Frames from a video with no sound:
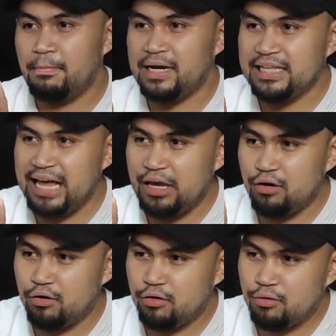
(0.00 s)
maganda
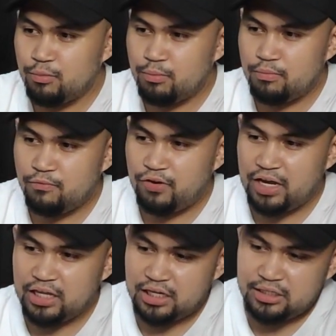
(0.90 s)
yung
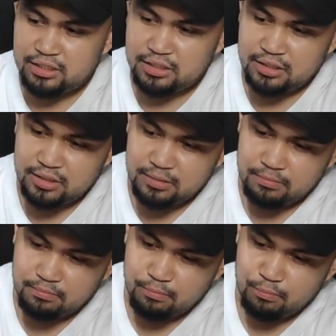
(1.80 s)
finish.
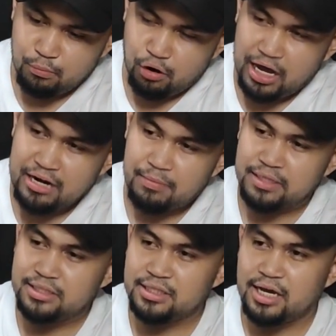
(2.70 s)
Mukha
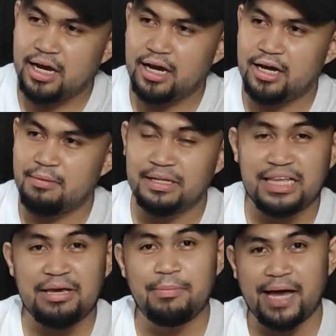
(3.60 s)
naman siyang
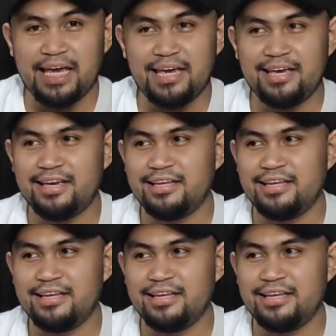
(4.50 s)
matibay.